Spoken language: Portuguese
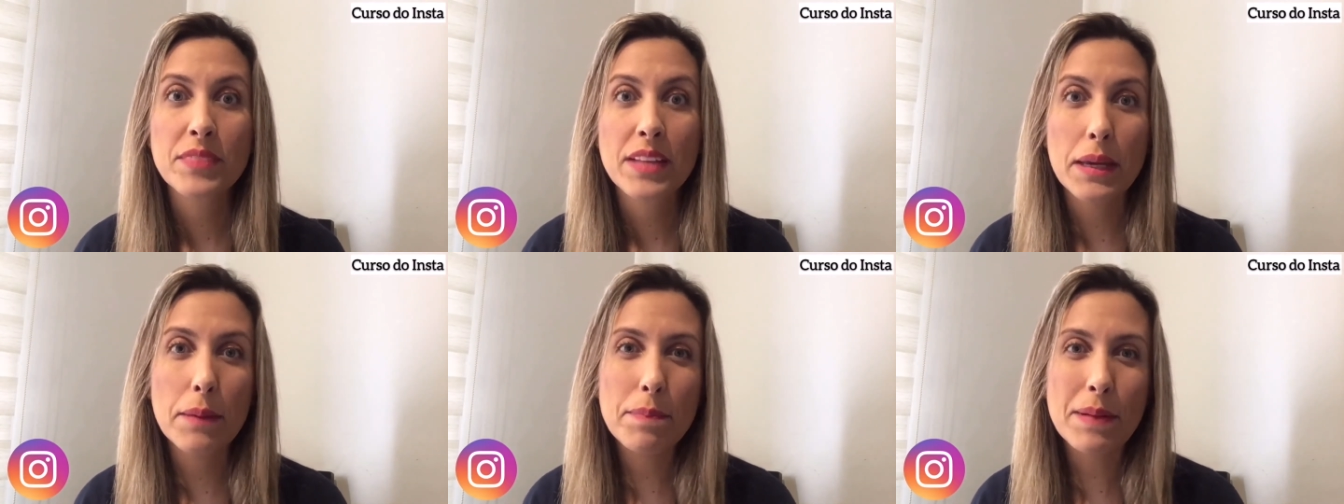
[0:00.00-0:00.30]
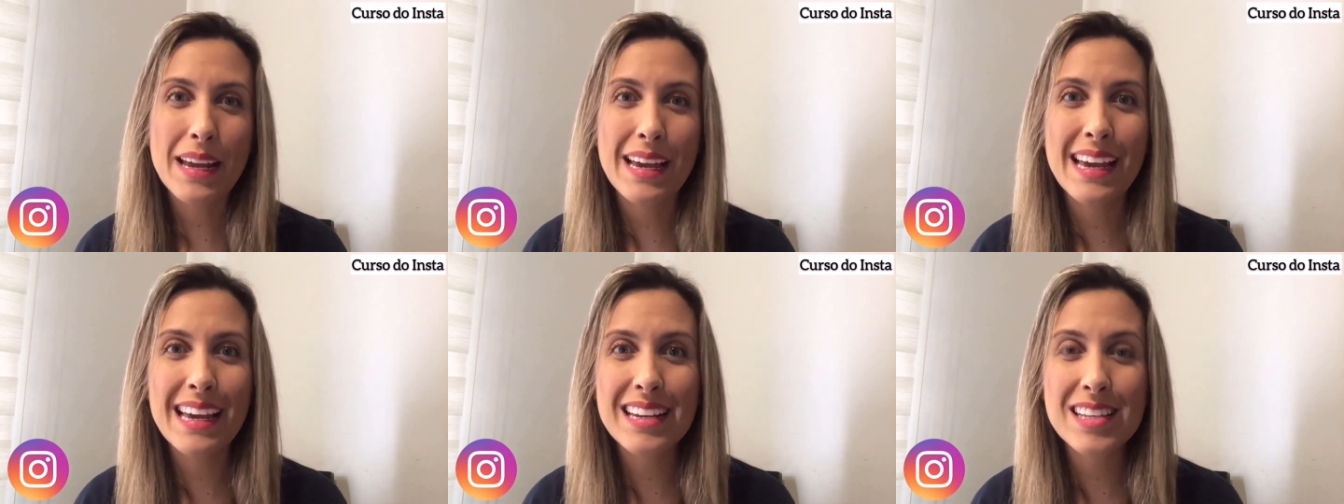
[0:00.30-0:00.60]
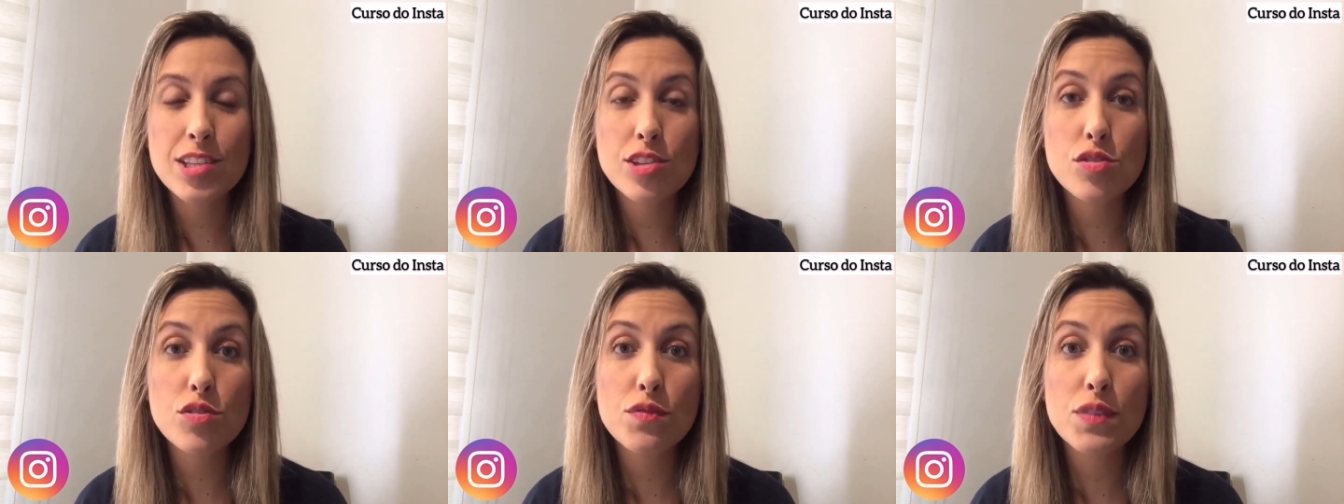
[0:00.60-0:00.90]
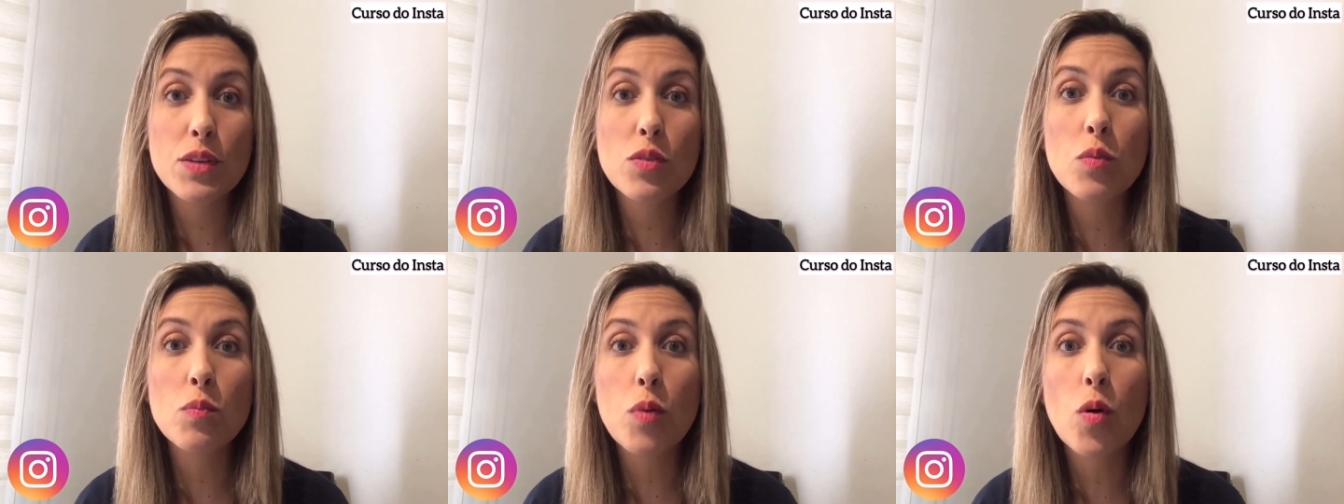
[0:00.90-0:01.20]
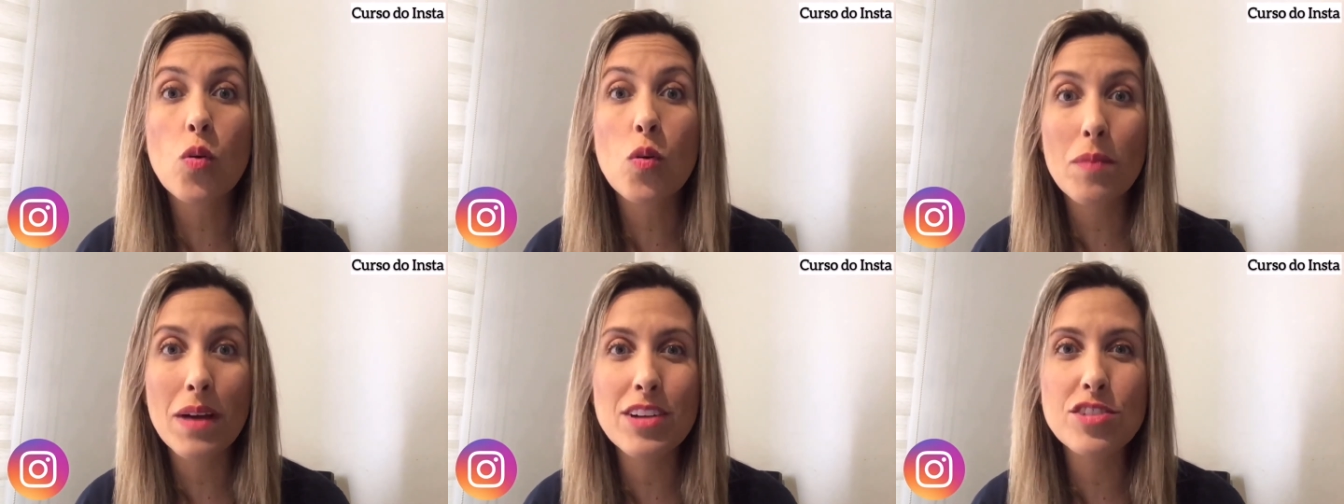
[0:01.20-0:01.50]
e para elas isso fica um
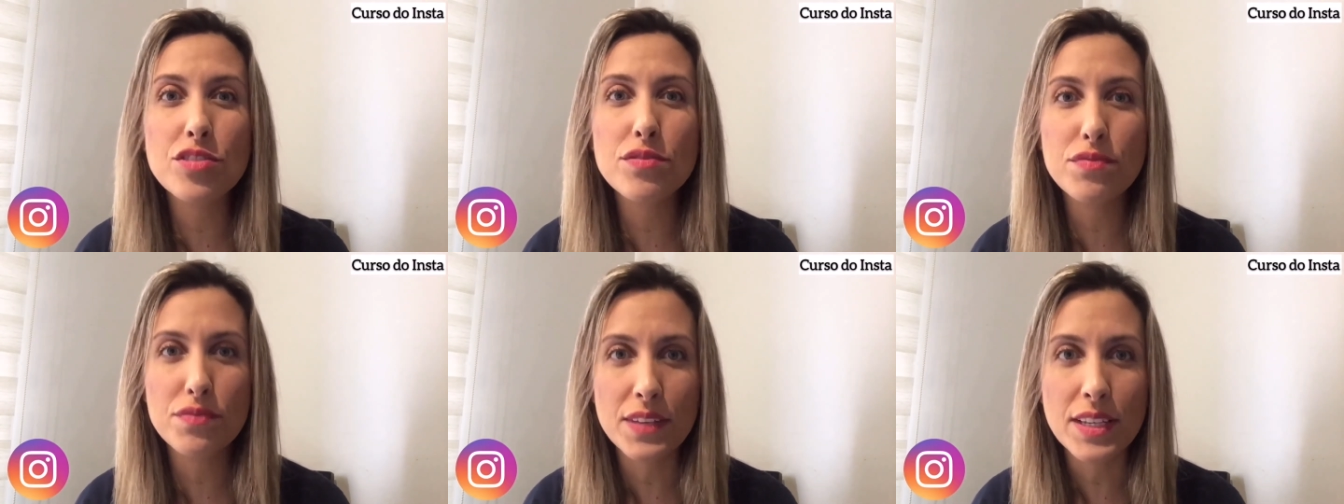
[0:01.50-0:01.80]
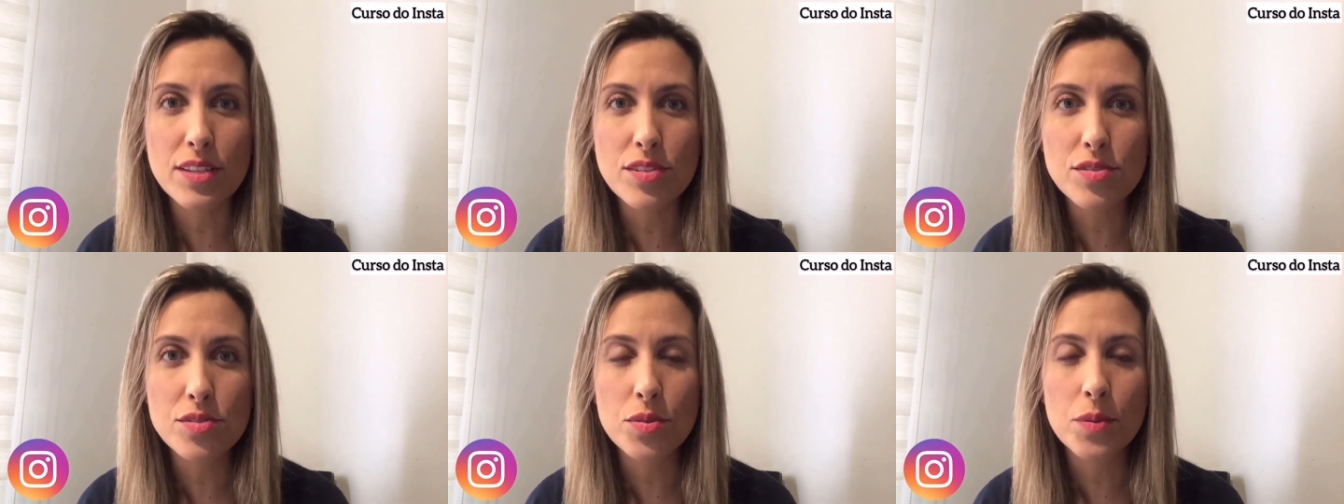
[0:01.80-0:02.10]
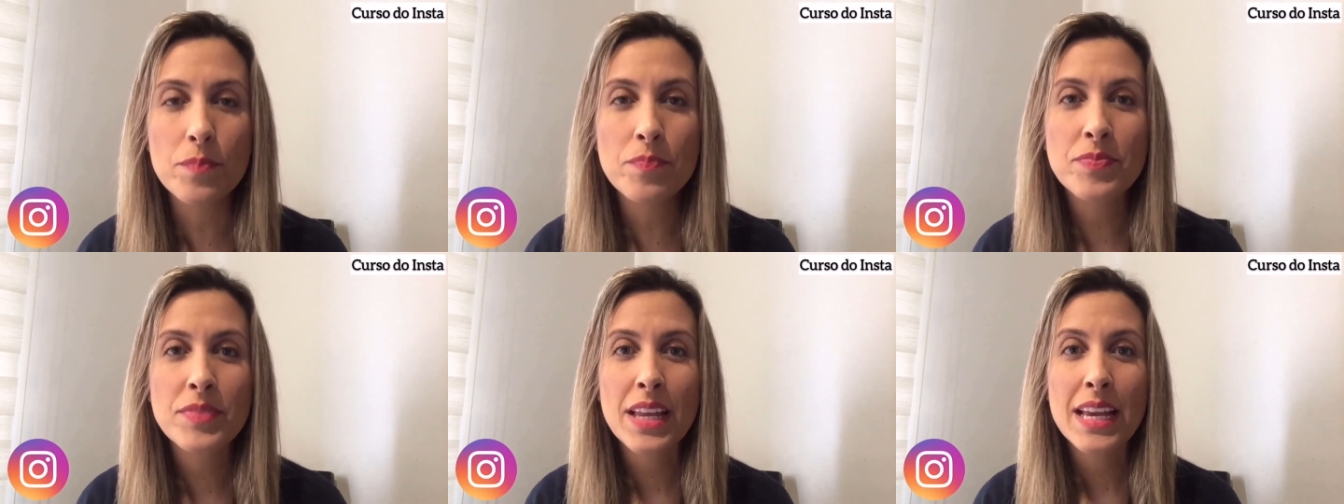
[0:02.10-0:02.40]
pouco mais difícil.